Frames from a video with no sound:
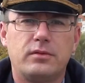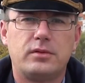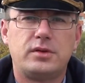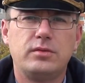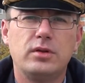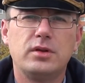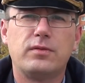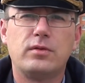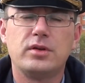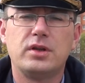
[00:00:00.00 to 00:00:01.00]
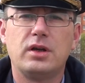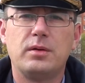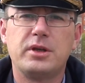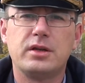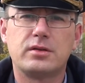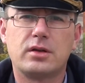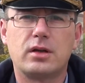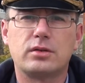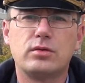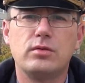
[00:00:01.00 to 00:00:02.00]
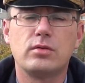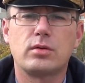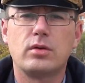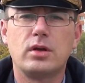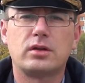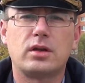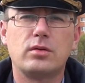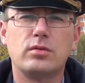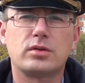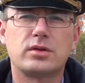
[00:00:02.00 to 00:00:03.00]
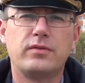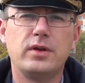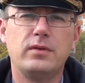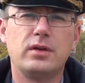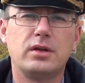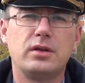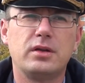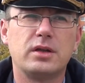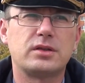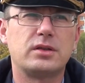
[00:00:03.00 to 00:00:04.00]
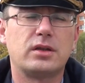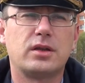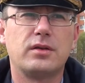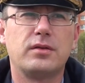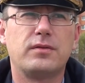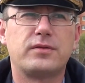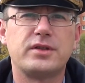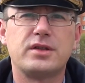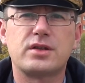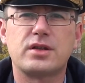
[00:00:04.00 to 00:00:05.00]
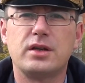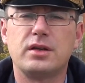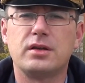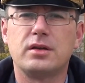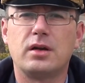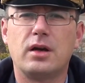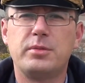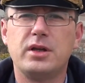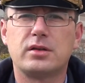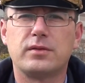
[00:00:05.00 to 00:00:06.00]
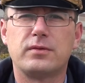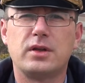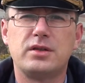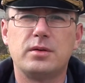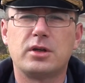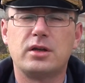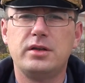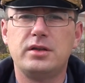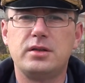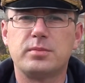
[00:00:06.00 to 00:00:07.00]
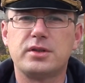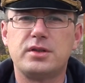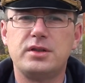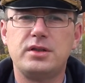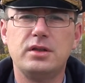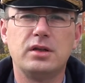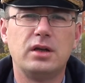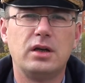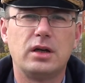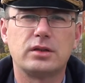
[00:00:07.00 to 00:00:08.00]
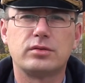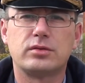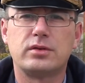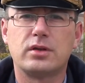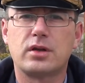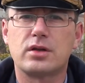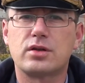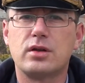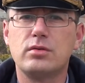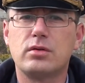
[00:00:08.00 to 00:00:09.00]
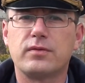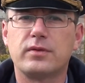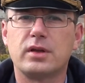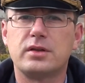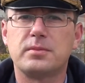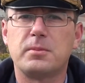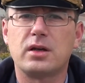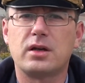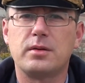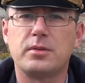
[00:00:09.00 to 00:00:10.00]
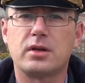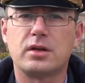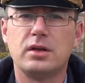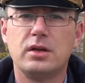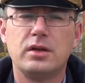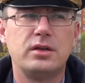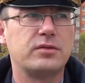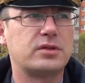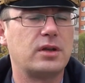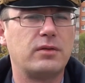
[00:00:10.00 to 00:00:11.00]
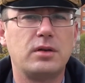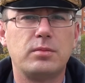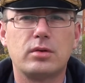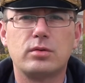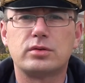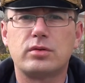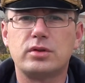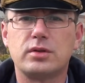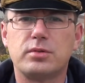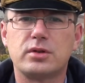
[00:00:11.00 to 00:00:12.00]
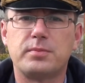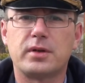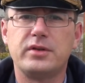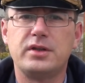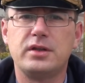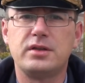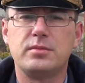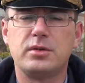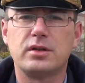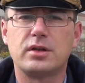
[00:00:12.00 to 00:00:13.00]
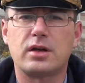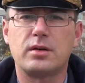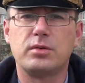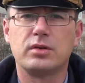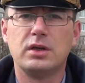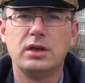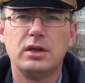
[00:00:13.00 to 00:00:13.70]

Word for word: Сегодня в ходе объезда городского округа Электрогорск выявлены недостатки в содержании объектов наземных линий теплосети, отсутствие крыш клюков на теплокамерах – неустановление благоустройства после проведения земляных работ.